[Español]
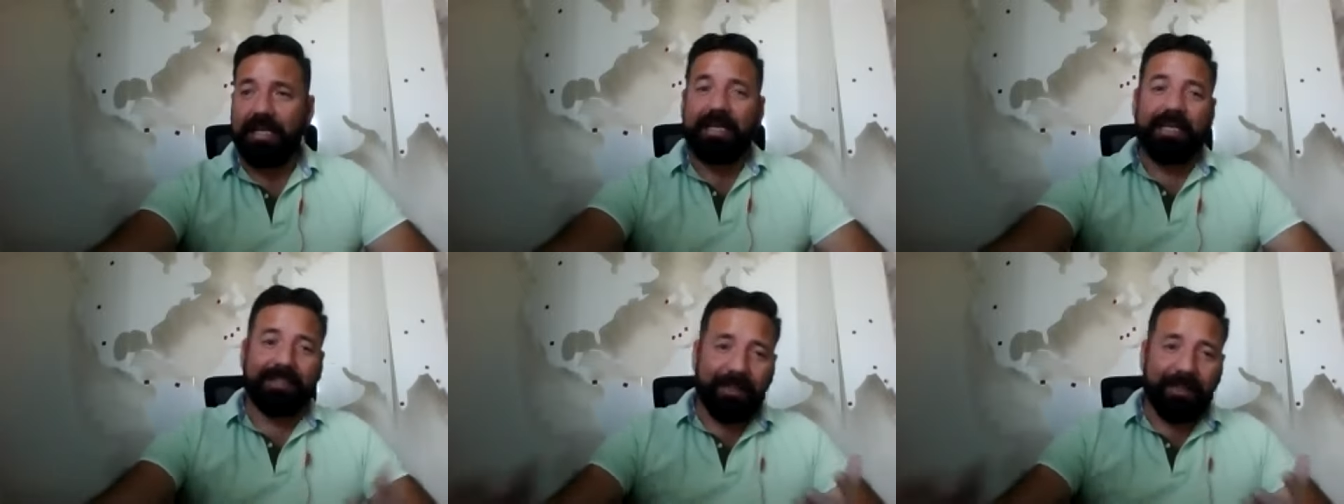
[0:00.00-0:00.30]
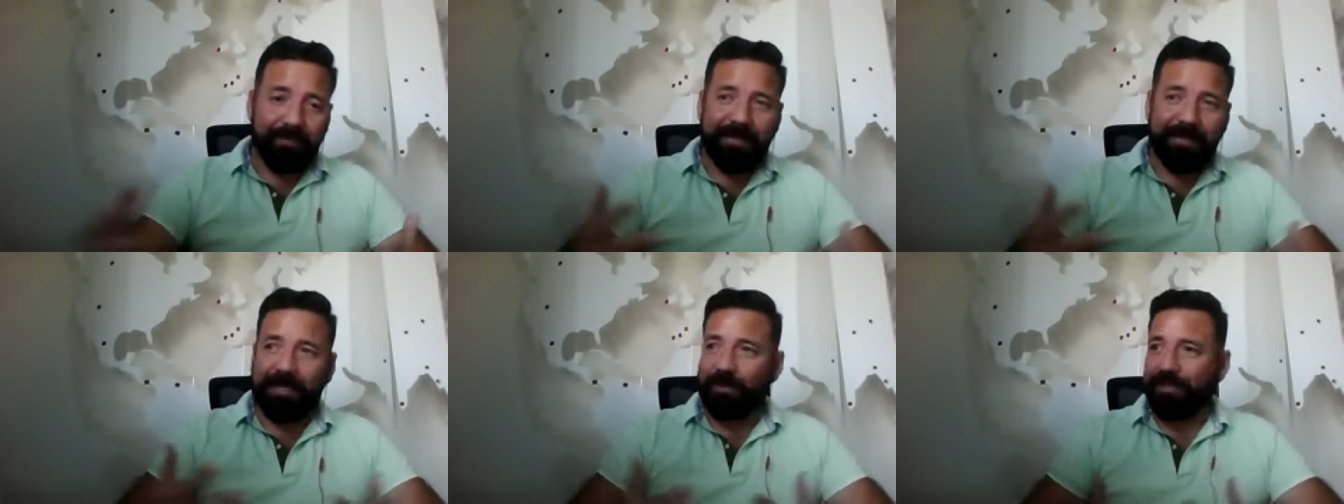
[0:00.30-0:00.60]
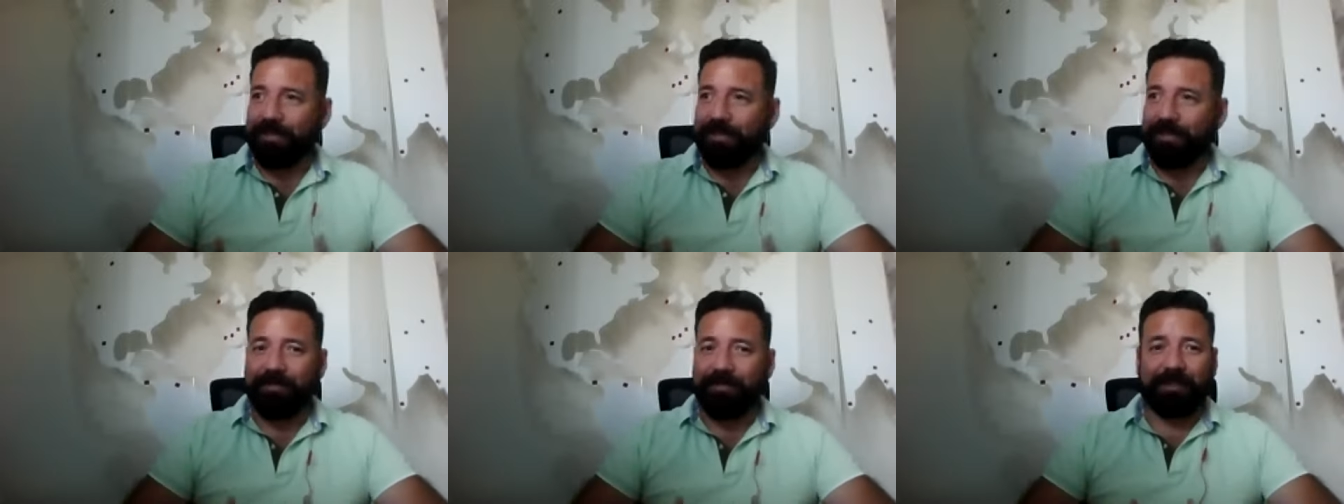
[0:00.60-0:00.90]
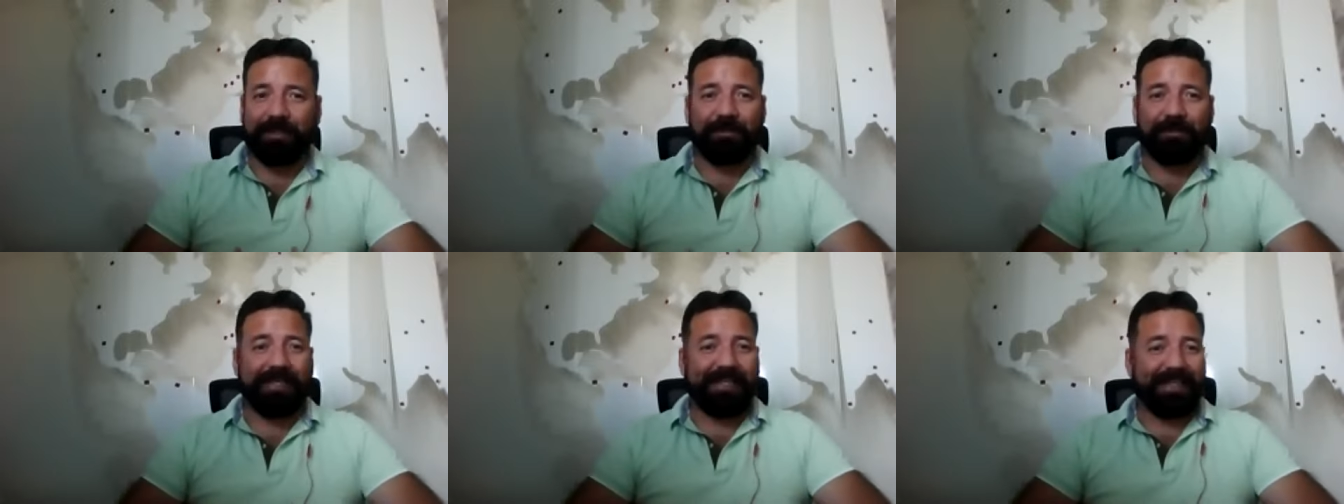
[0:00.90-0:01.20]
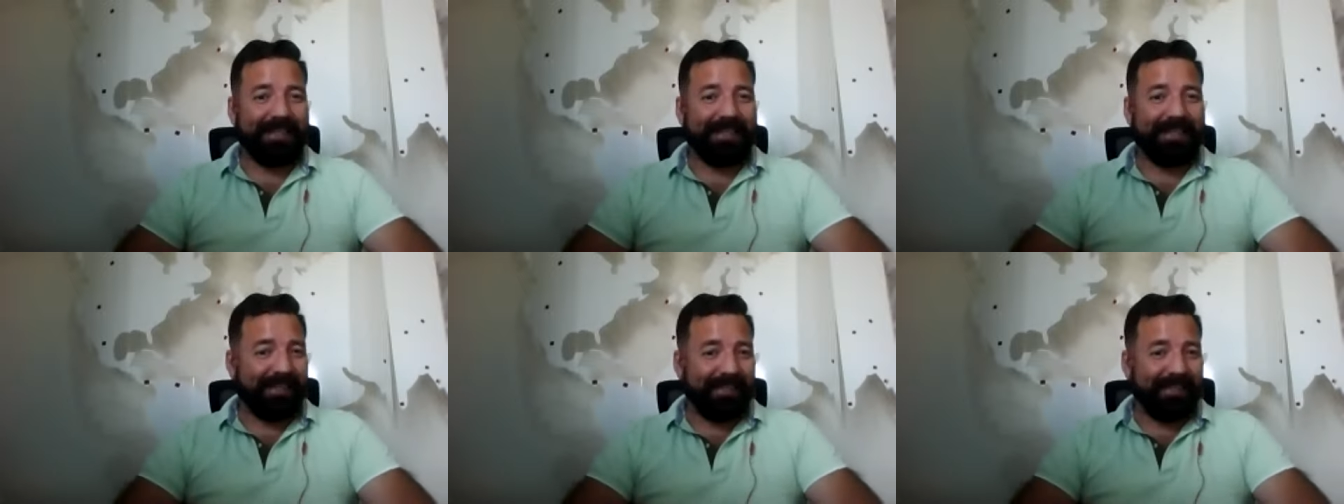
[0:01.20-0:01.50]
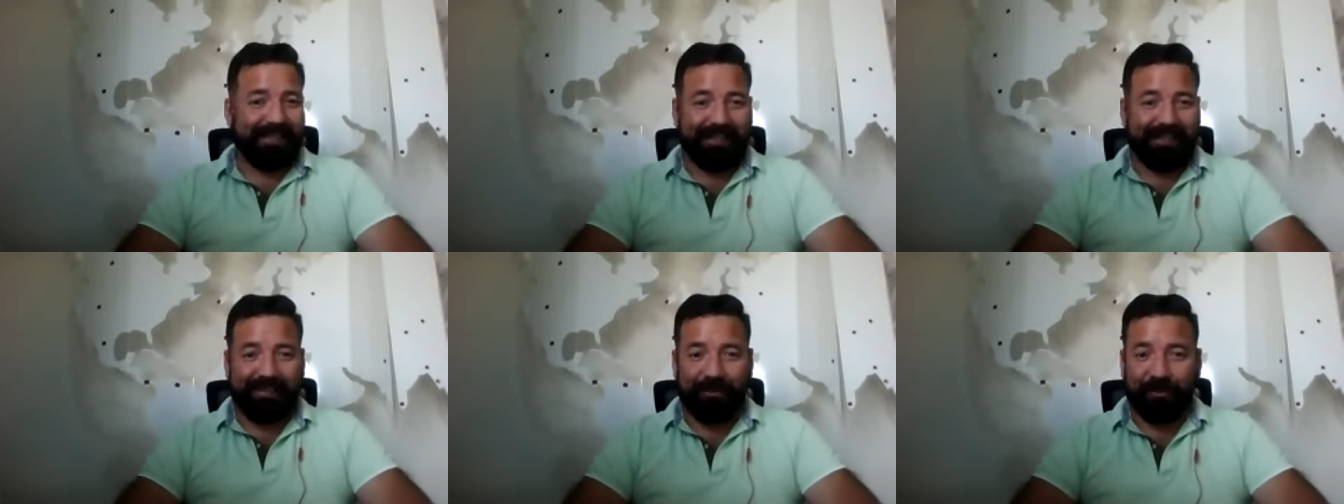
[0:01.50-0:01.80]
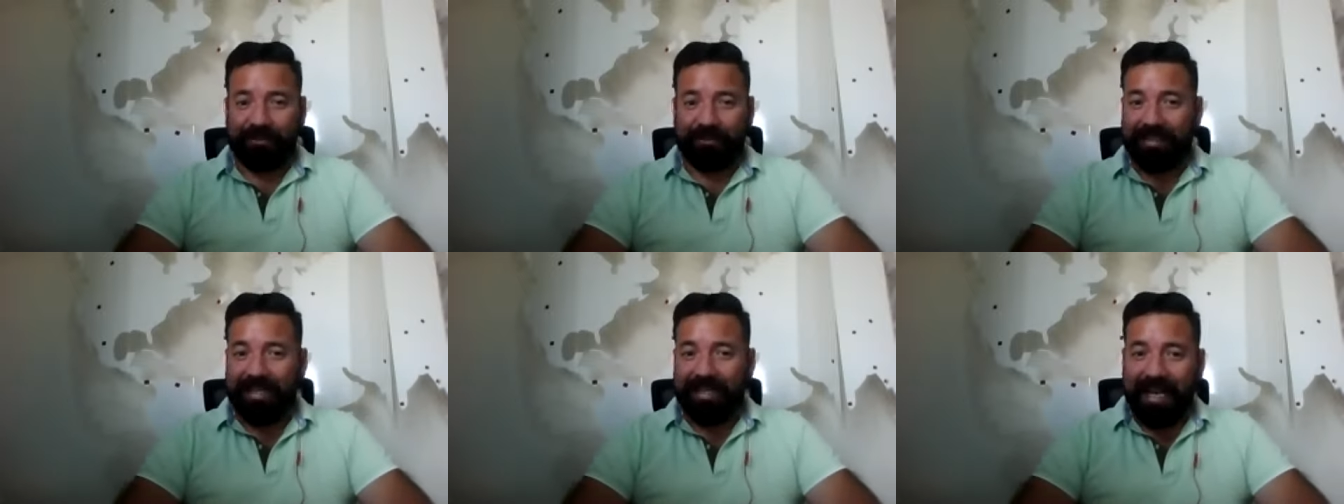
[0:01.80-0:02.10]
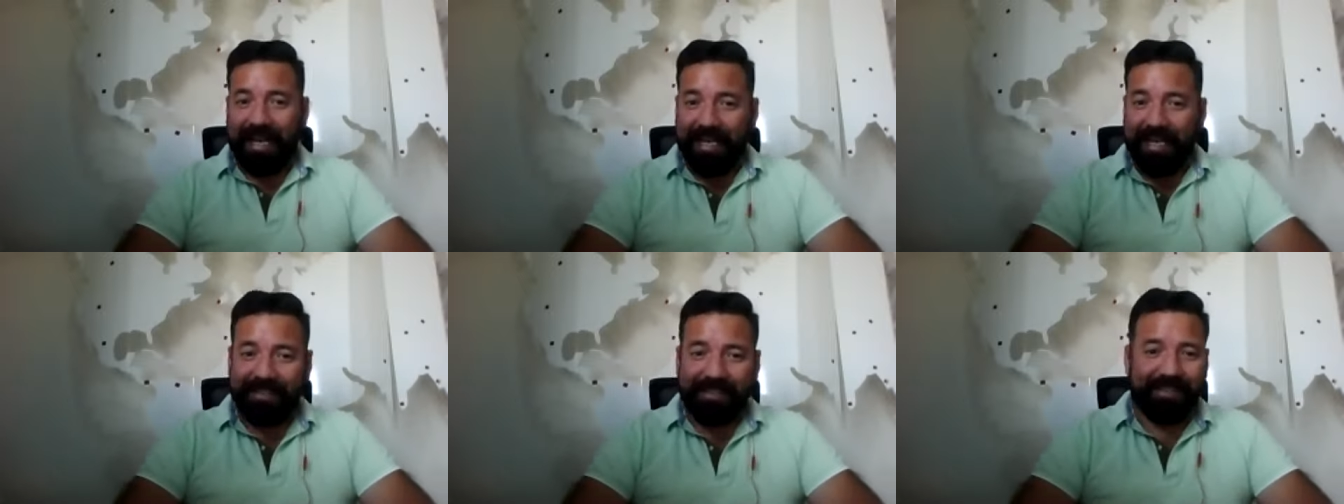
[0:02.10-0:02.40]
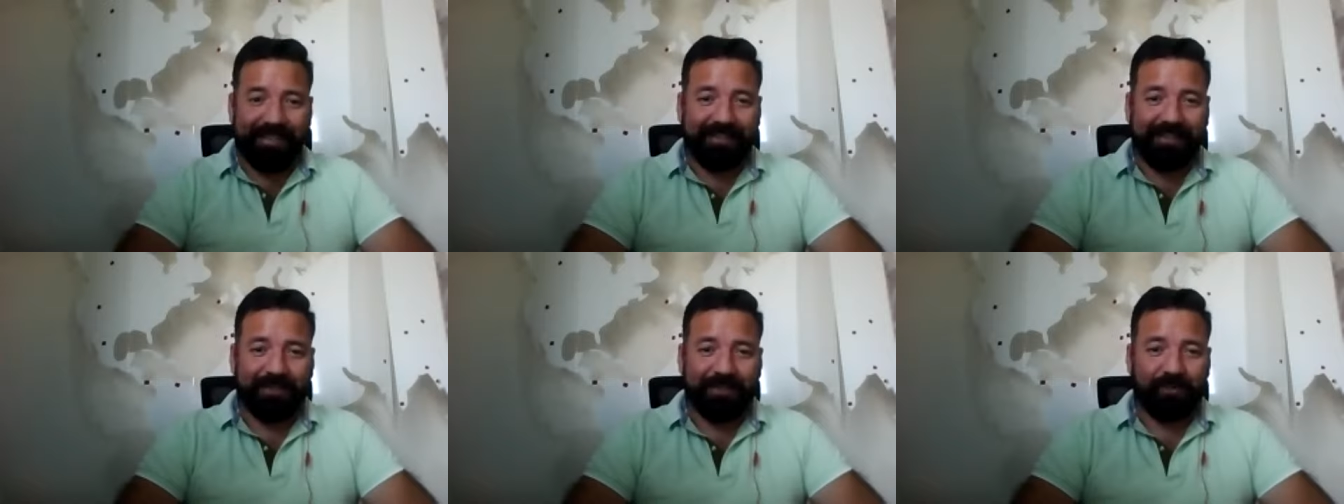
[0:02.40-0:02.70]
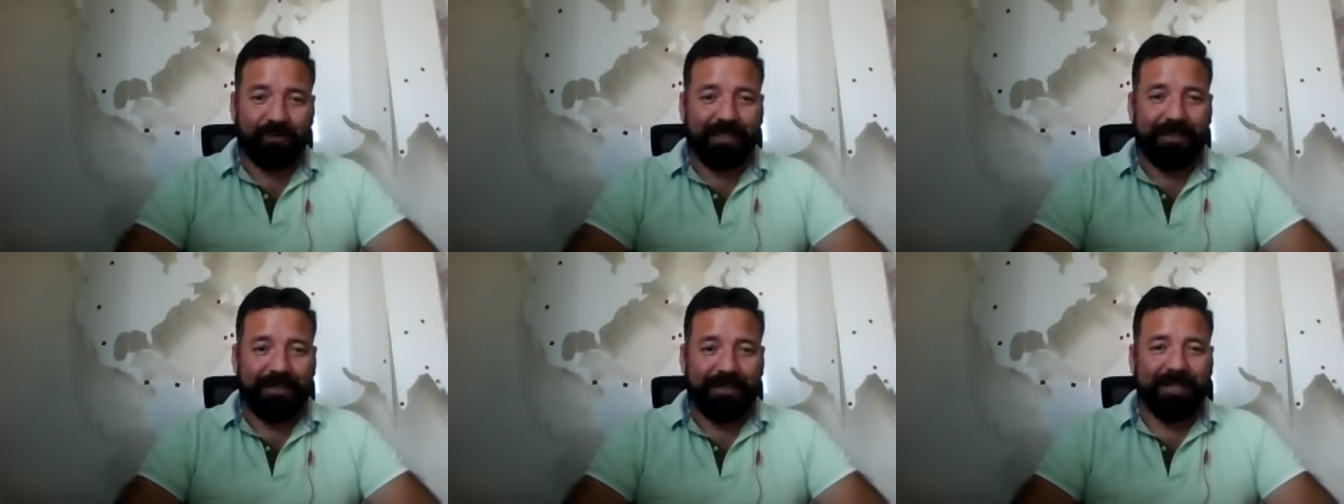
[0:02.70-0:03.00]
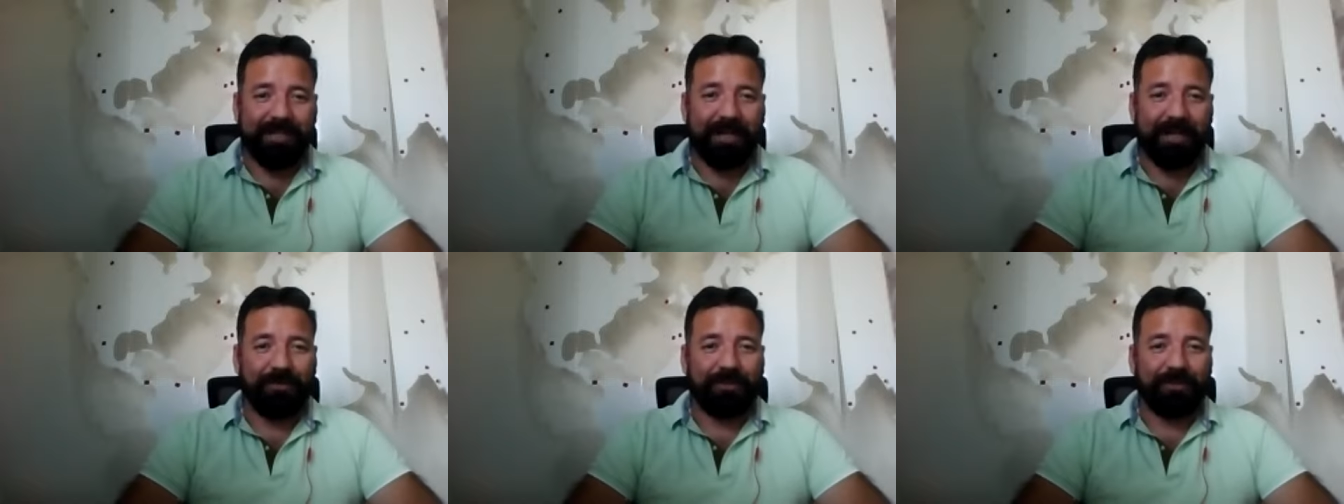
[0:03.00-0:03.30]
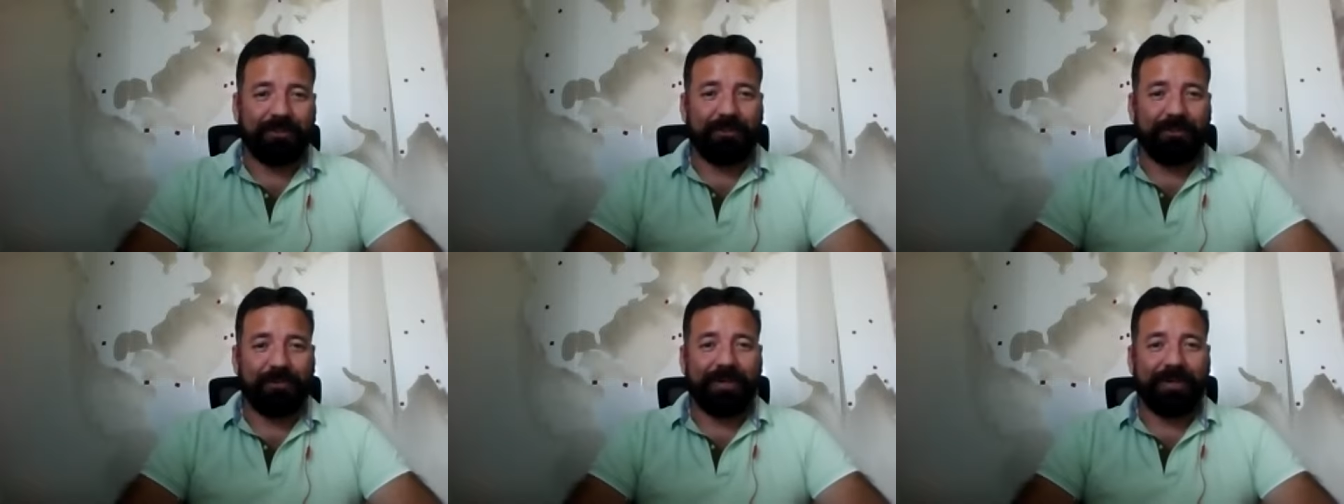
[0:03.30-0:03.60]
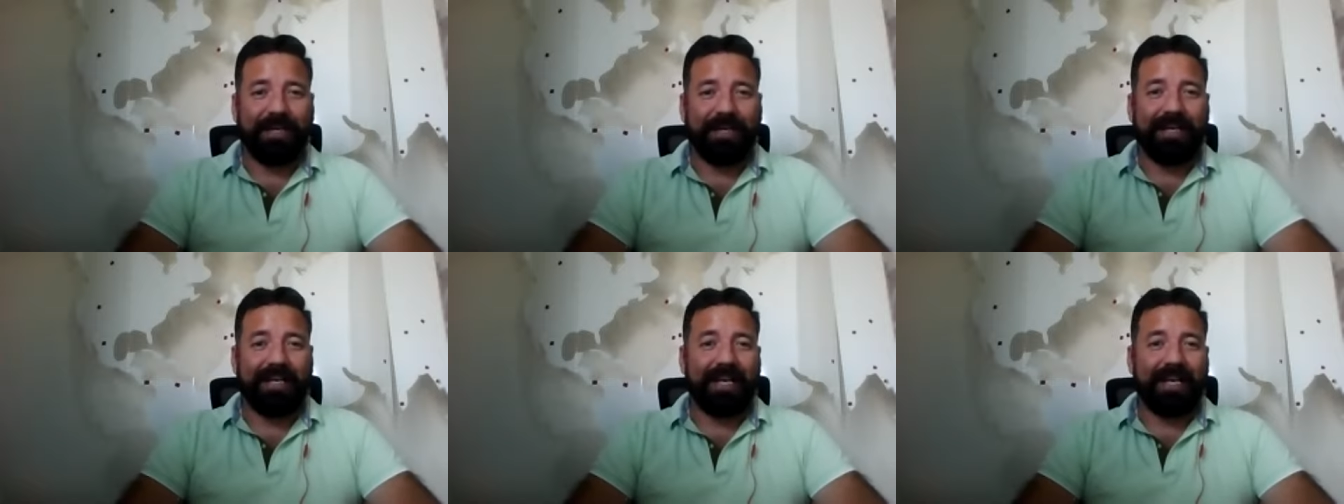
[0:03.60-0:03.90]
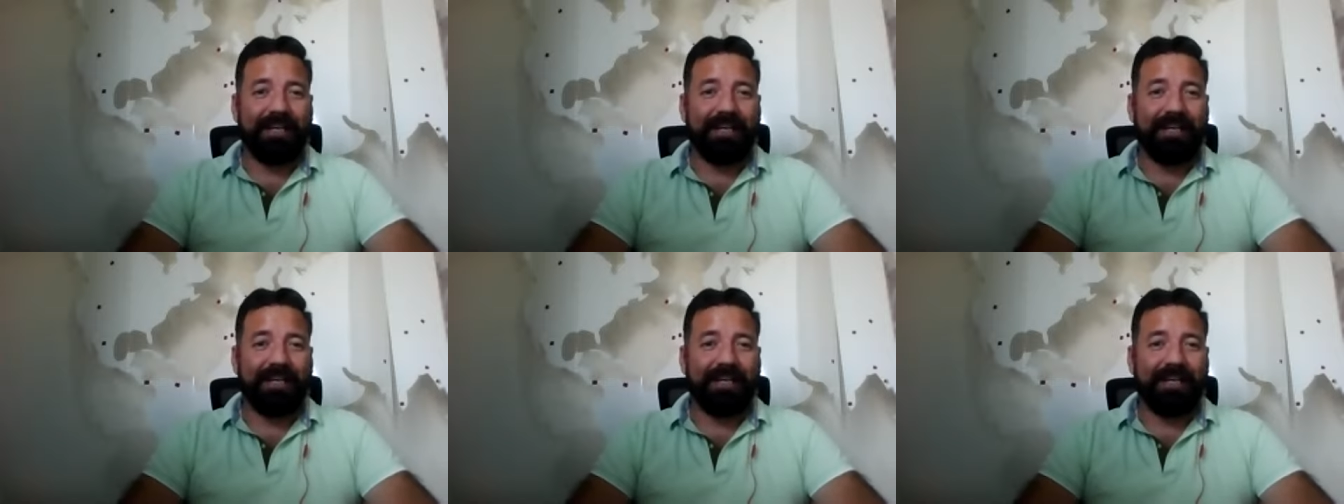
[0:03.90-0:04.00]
Y también los invito a que nos den like y se suscriban a nuestro canal.